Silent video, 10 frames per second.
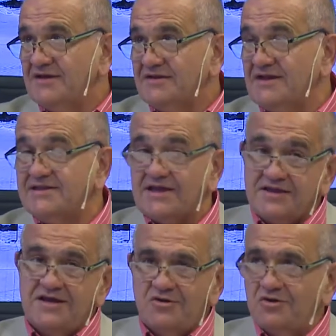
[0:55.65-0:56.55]
de estas
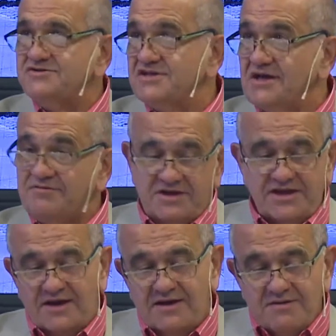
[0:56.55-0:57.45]
10-11 que
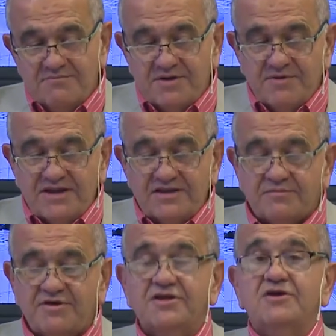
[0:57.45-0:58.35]
venía
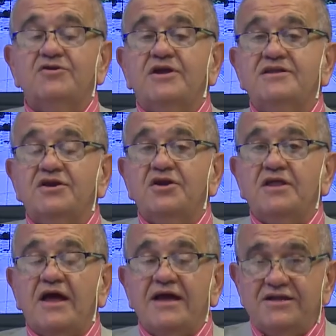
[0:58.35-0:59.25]
permanentemente con
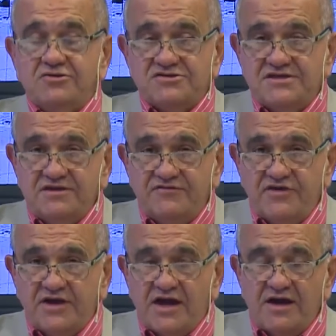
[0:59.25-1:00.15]
anterioridad. Esto
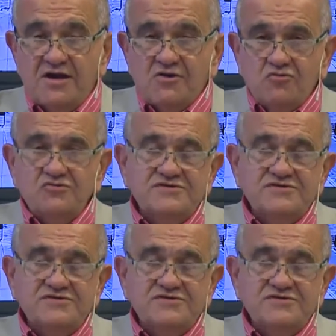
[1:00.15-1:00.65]
significa un